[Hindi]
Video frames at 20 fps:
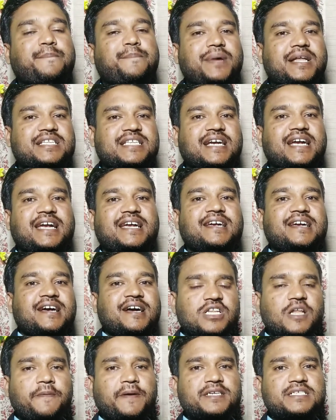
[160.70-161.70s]
मिल सके
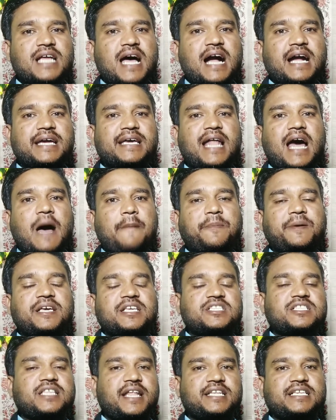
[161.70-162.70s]
फ्रेंड्स आखिर आप
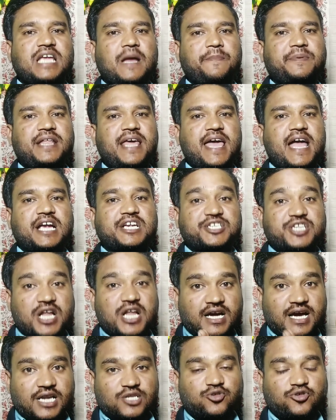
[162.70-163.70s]
किस तरह से अपने एक्स्ट्रा
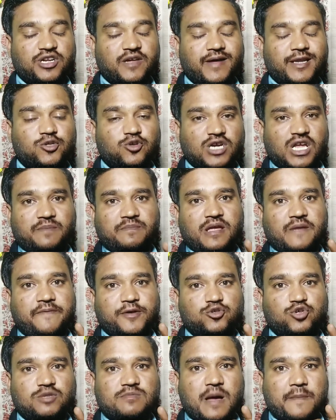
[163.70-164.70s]
खर्च होने वाले जो कि
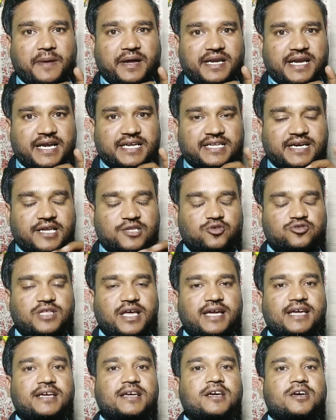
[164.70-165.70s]
बेफजूली में आपका नेट खर्च
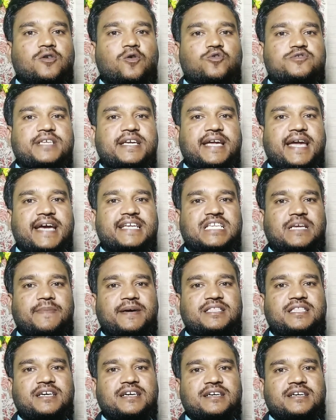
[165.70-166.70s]
होता है उसे कैसे
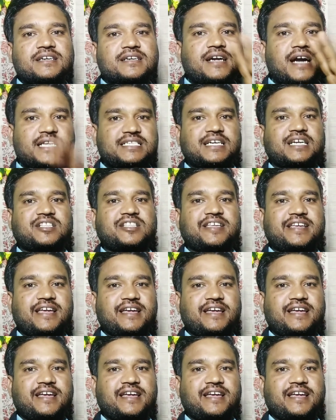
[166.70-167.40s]
बंद कर सकते